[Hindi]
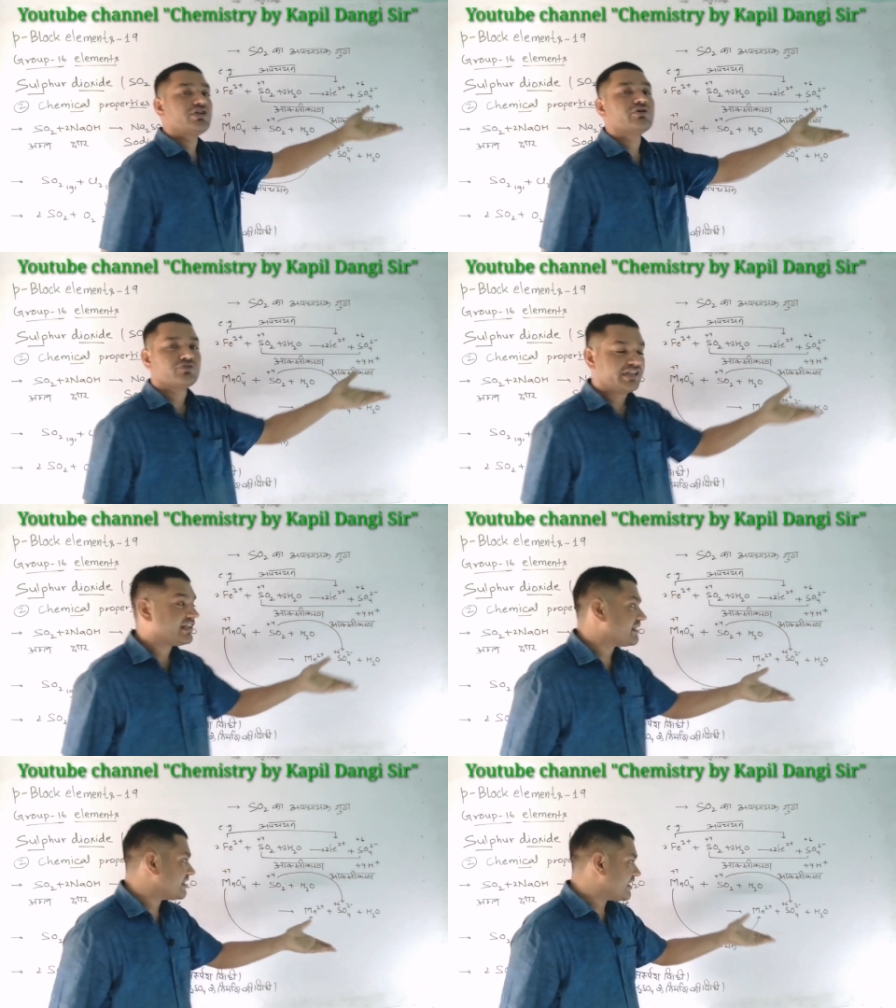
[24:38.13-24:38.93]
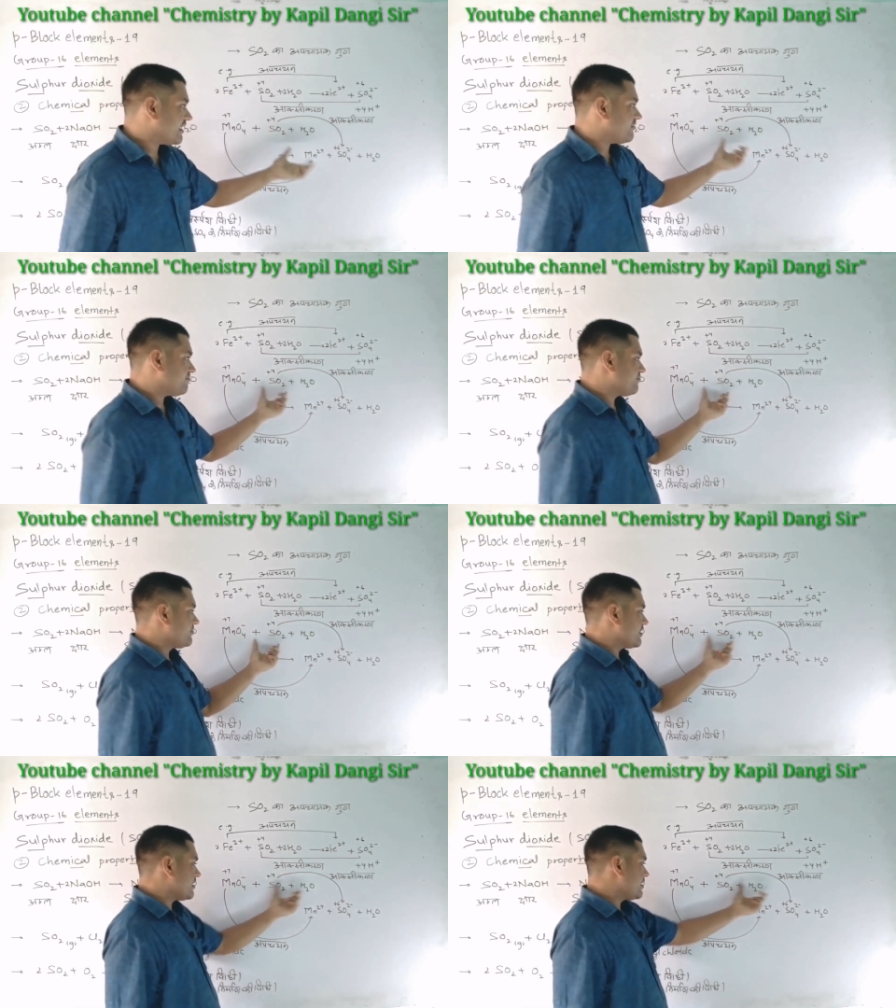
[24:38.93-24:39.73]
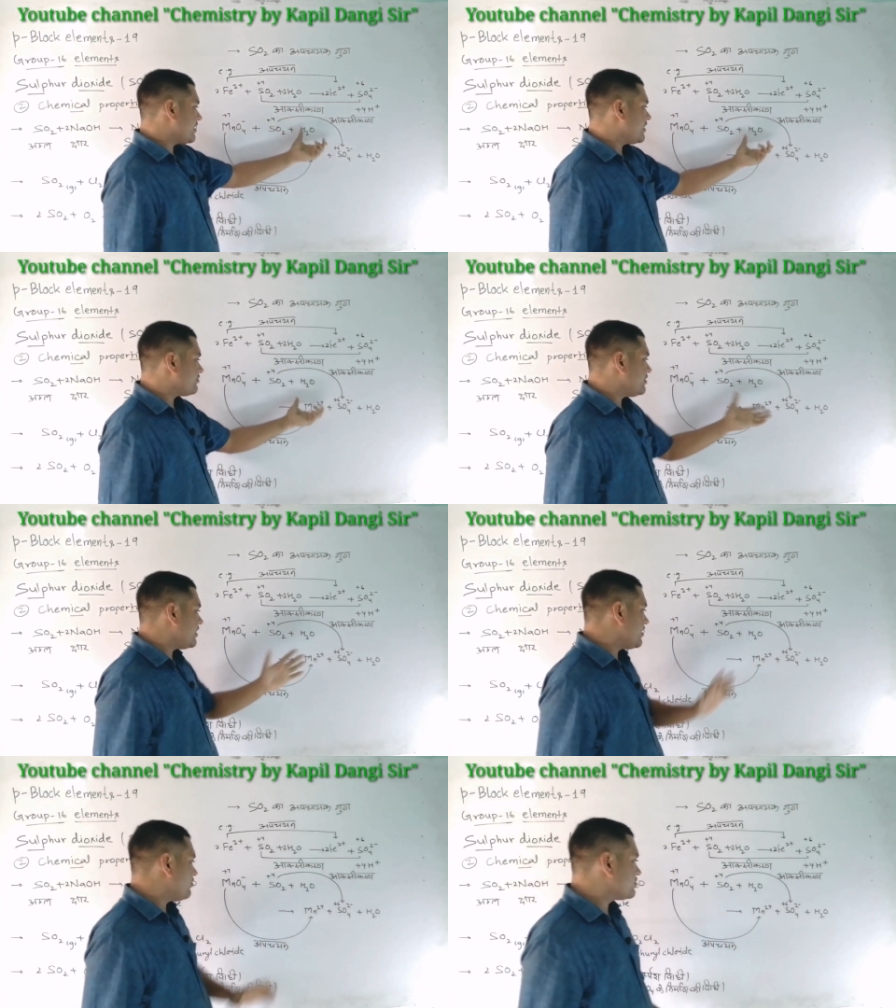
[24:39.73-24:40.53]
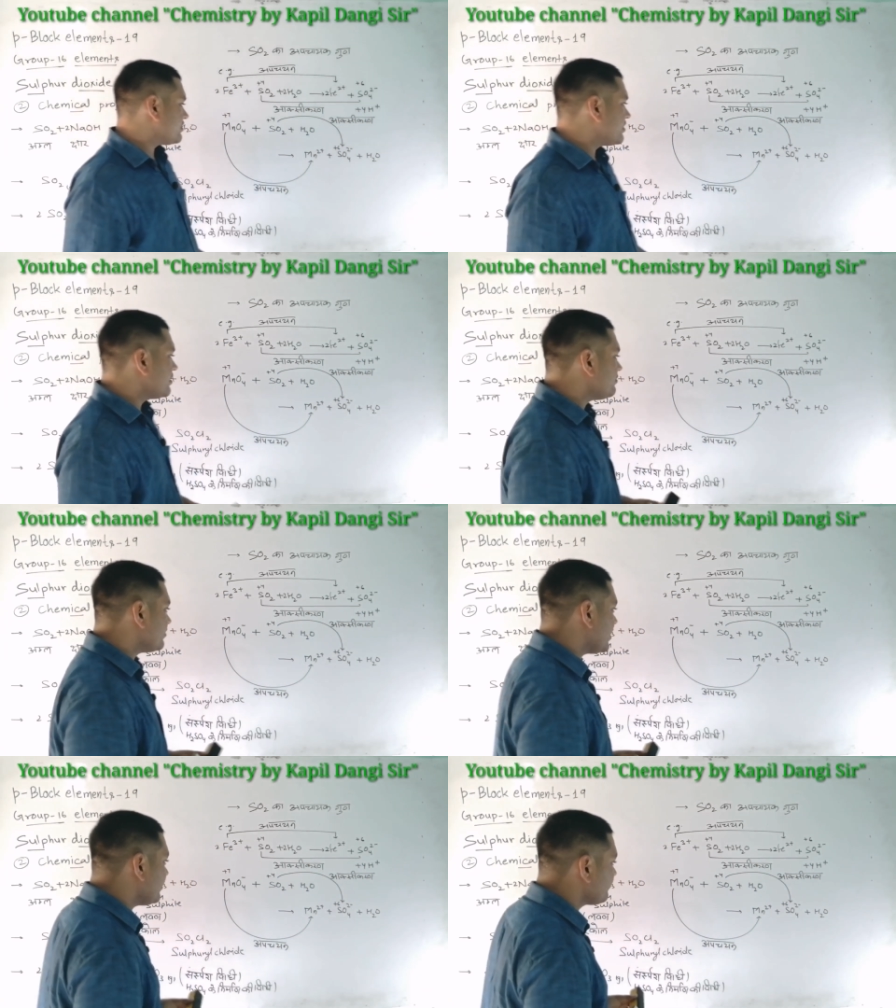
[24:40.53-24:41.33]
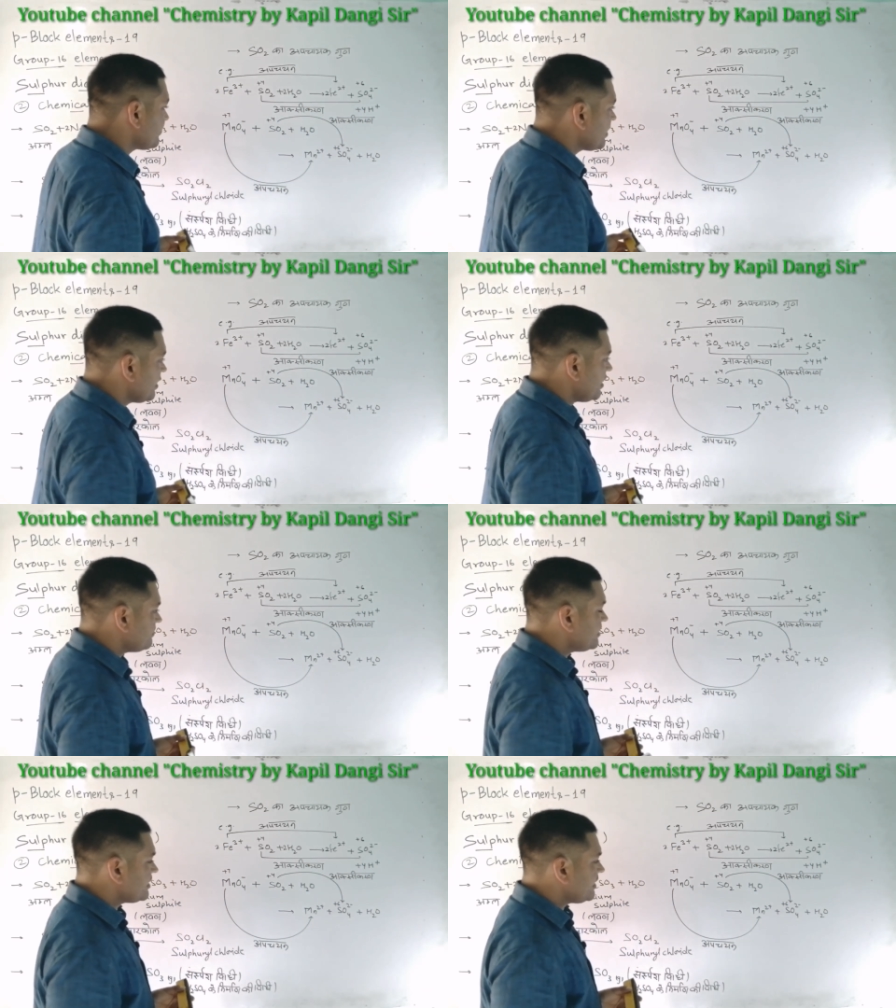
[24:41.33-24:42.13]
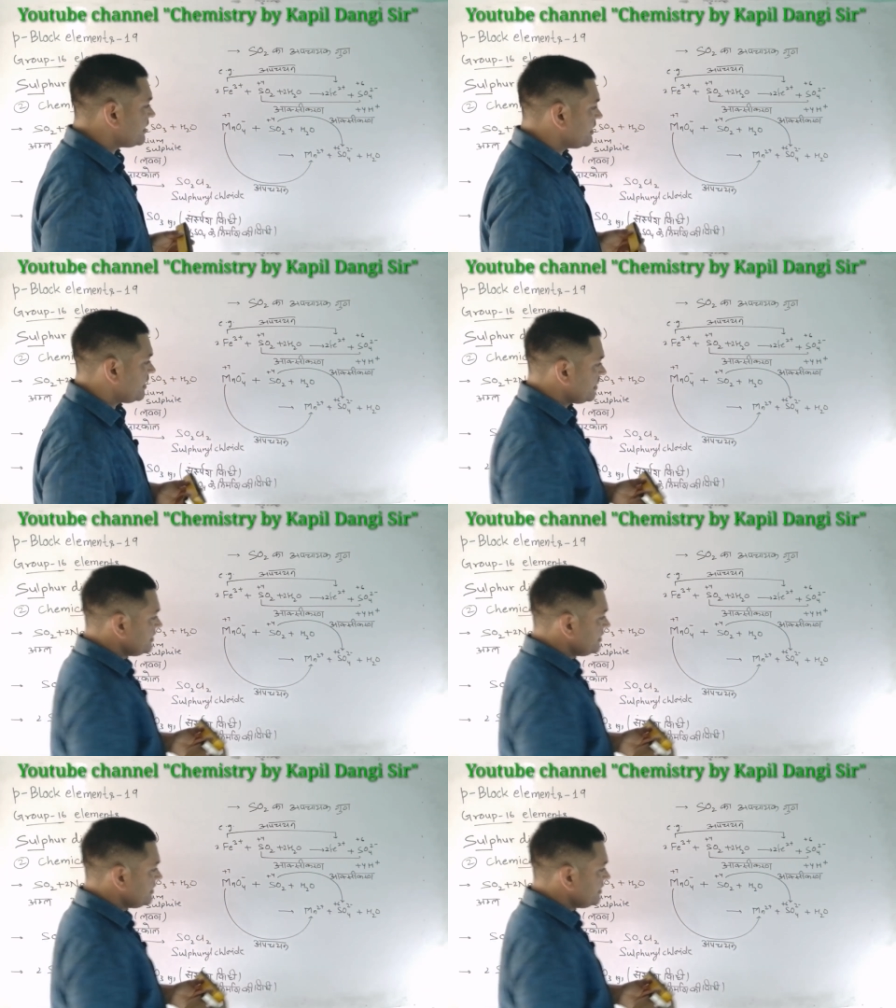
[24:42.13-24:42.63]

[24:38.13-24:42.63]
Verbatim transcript: दूसरे को दे देता है ठीक है तो ये ऑक्सीकरण हो गया अब देखिए